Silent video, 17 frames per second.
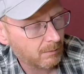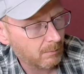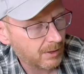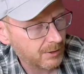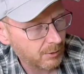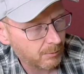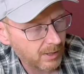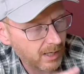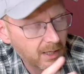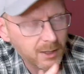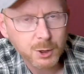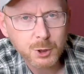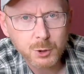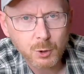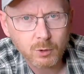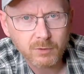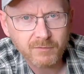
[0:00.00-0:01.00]
mache ich nochmal
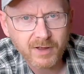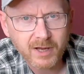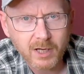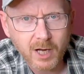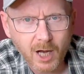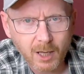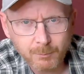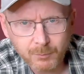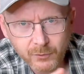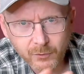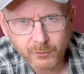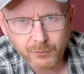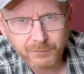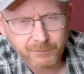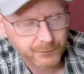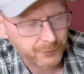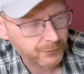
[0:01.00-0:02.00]
alle Stockwerke ab
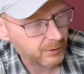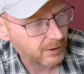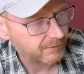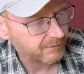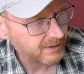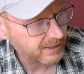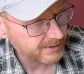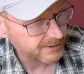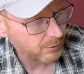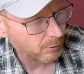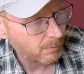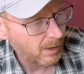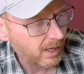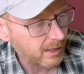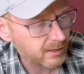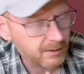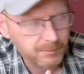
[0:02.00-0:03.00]
und fotografiere es
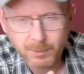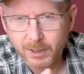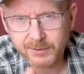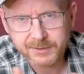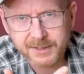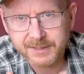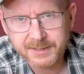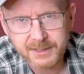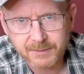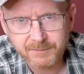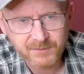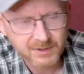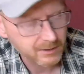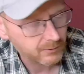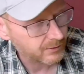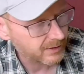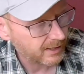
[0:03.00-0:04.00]
nochmal. Ich mache es jetzt hier im
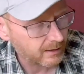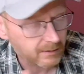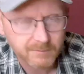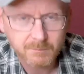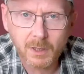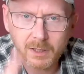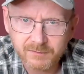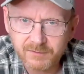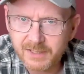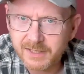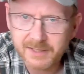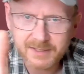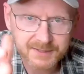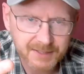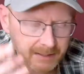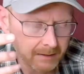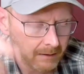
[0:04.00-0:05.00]
Video nicht, das macht
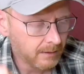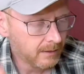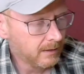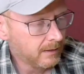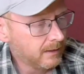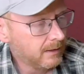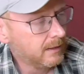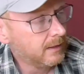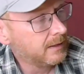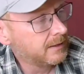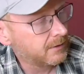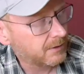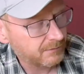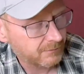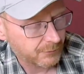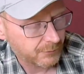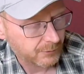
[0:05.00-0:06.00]
wenig Sinn.
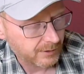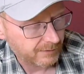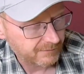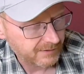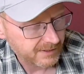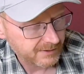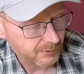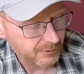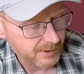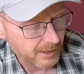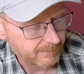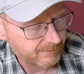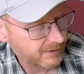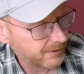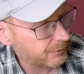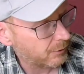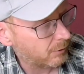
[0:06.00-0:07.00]
Ne, ich fotografiere es euch einfach